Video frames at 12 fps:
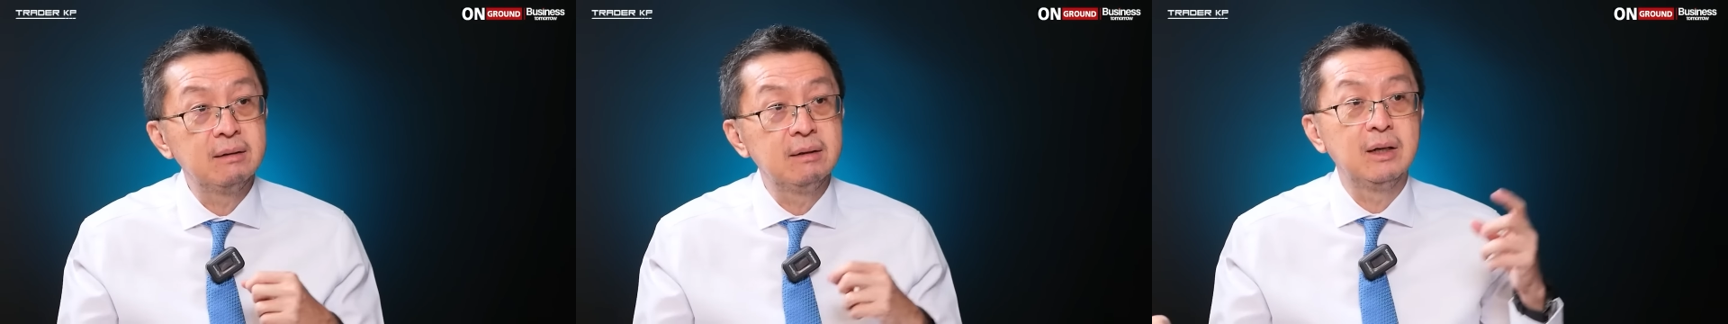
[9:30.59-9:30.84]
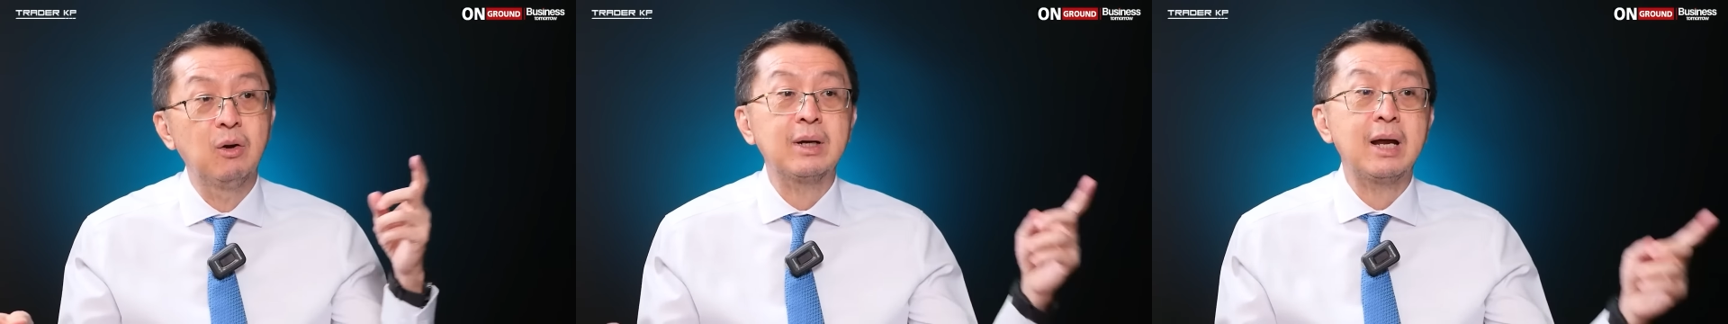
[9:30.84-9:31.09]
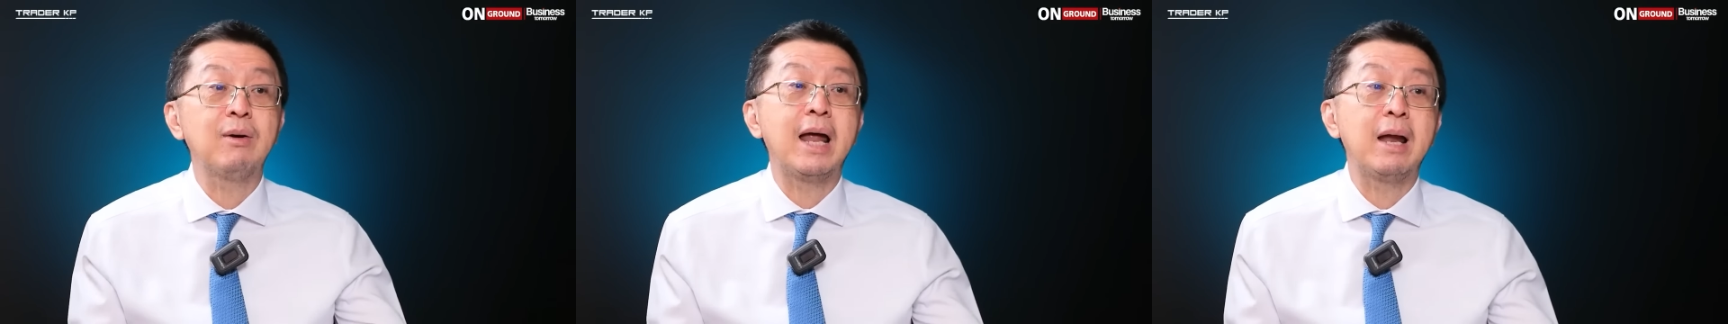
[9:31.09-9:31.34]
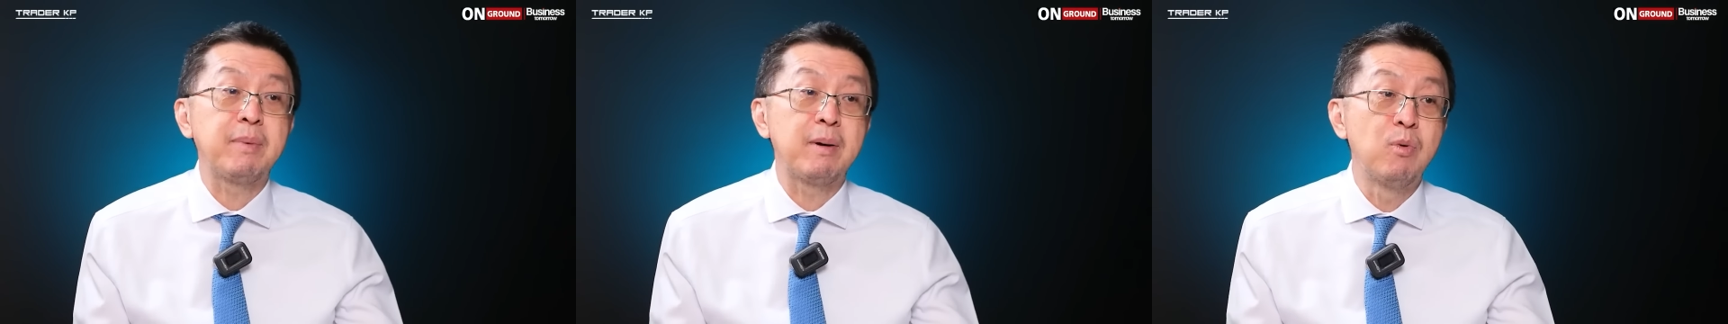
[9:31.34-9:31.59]
หรือรถเข้า
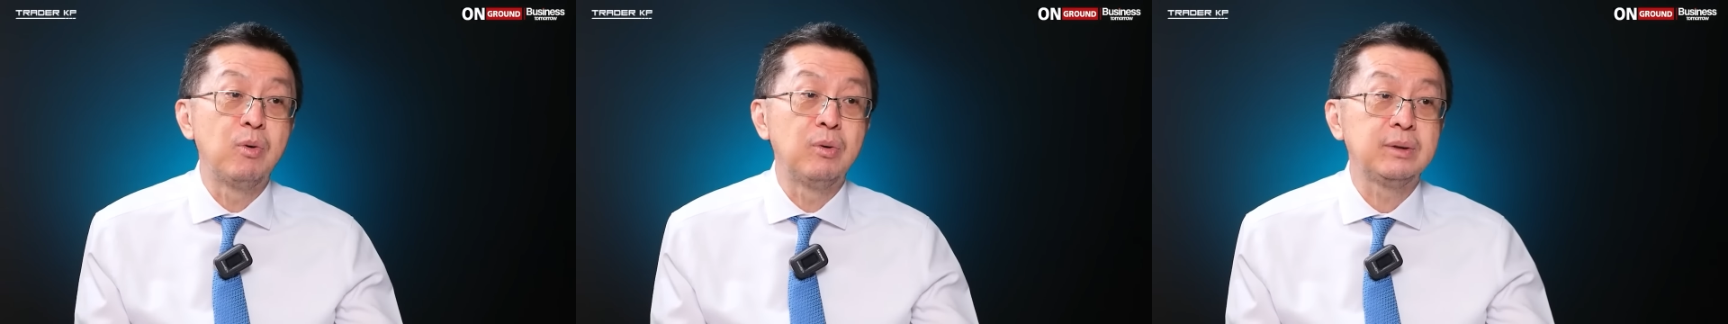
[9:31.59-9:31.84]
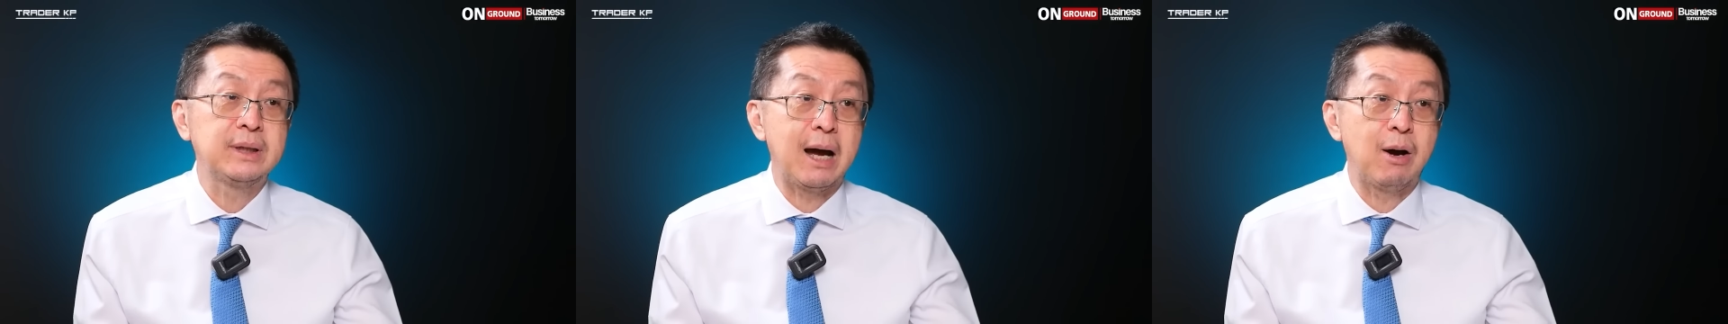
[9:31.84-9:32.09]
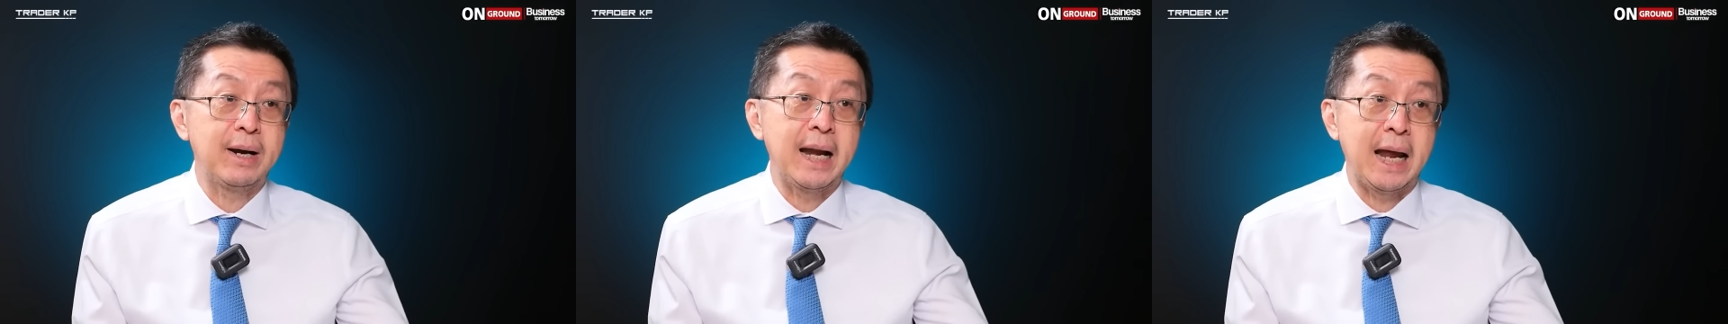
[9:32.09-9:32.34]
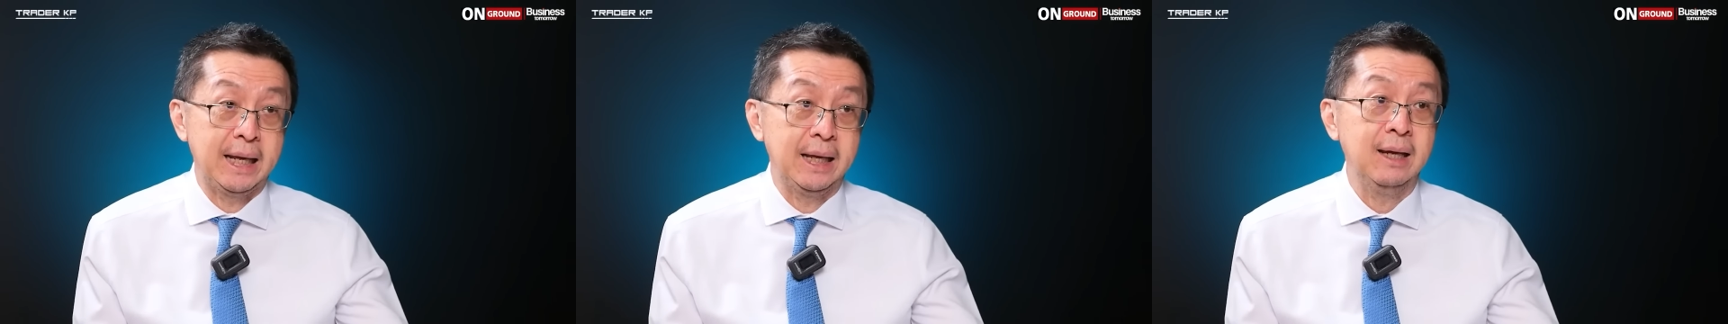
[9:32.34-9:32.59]
ลานประมูลจะเอาอั
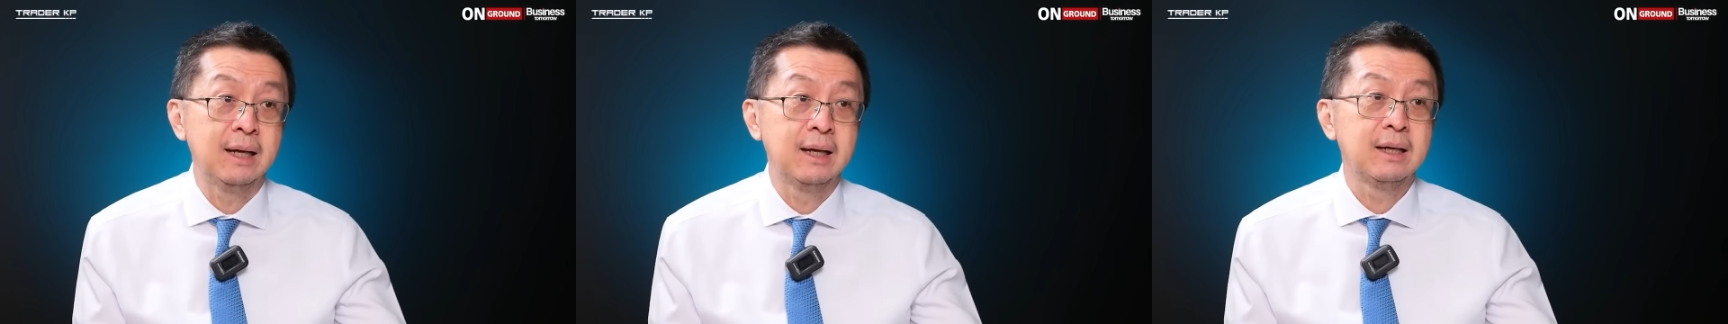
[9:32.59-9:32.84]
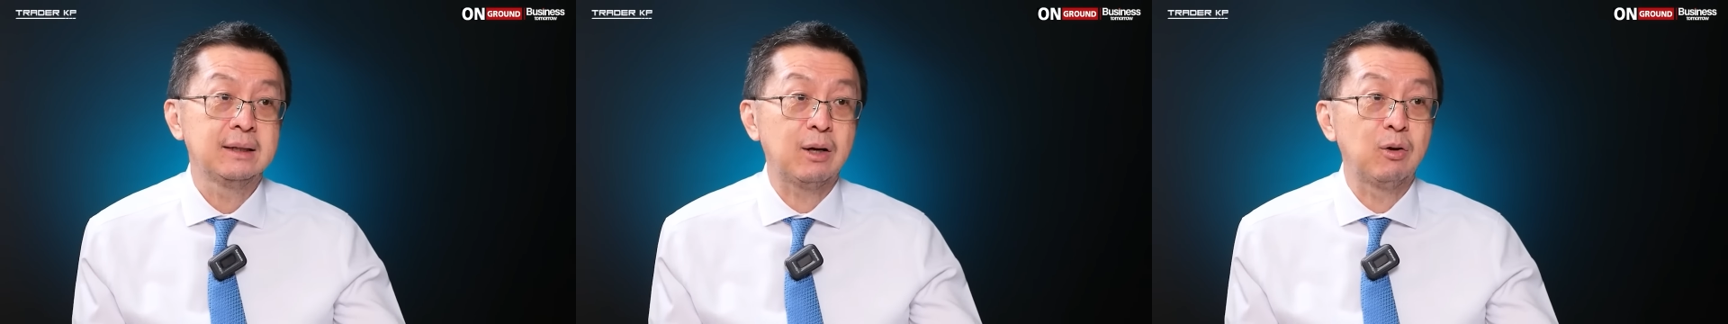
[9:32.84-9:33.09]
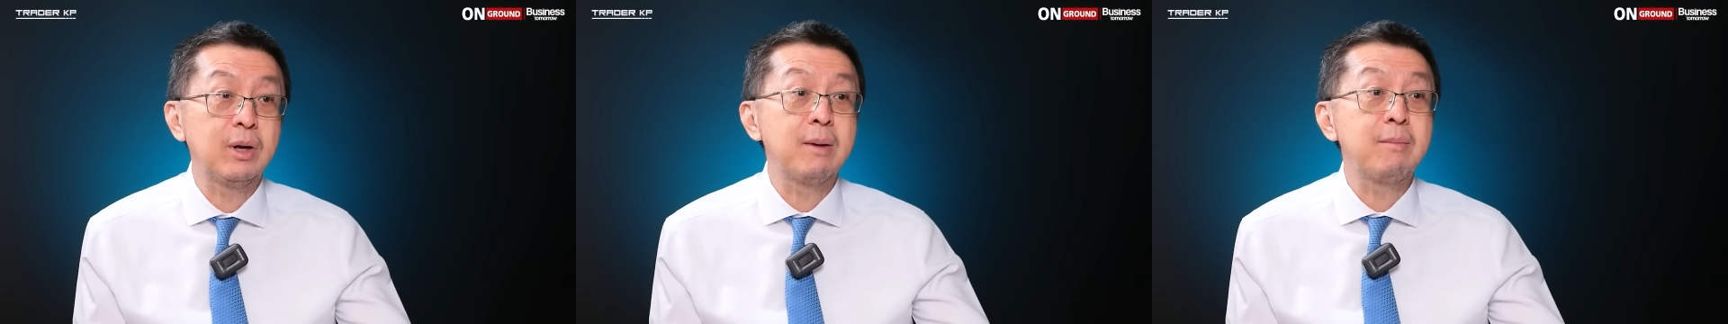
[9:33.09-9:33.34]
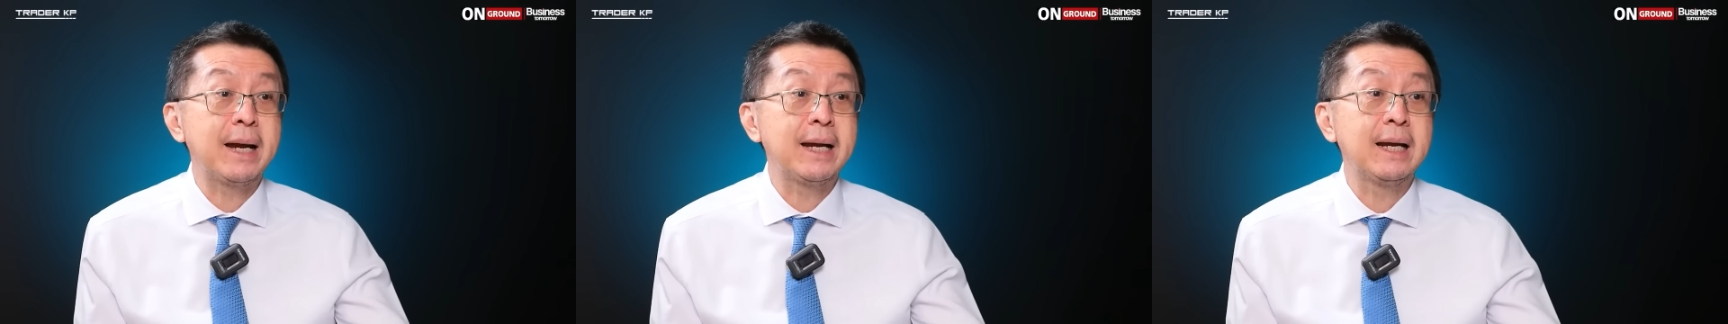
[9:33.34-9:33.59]
นไหนจะลด
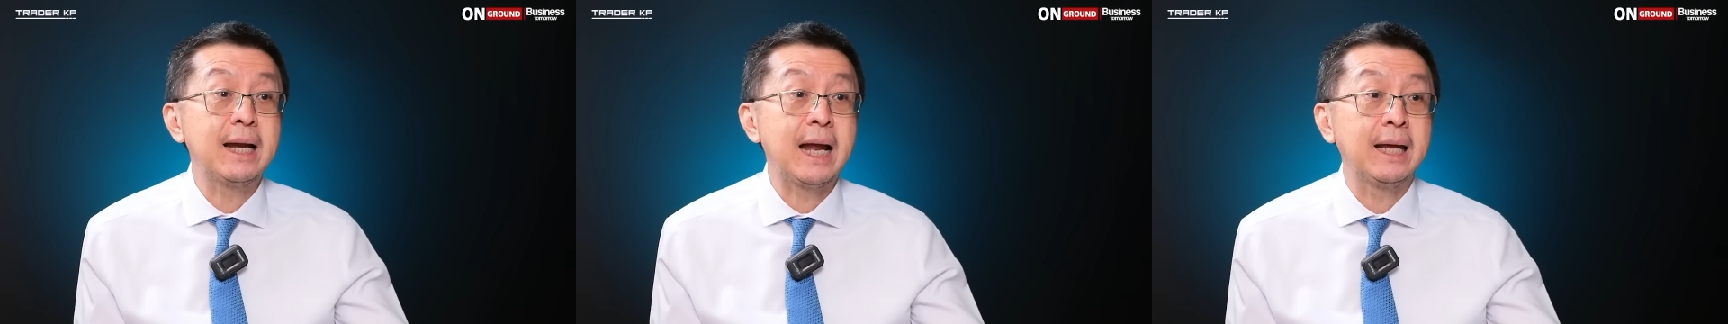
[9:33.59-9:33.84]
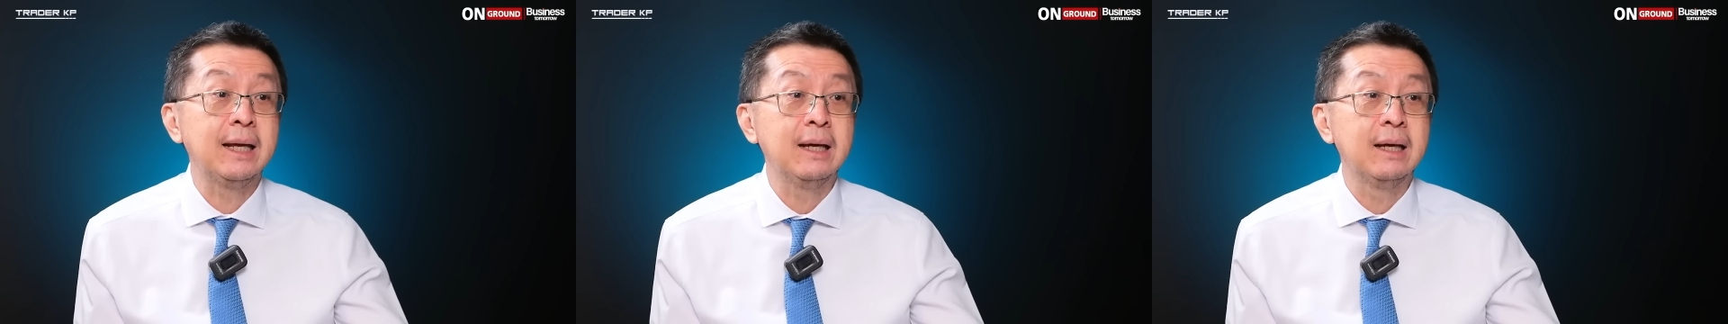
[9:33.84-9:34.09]
น้ำมันอันไหน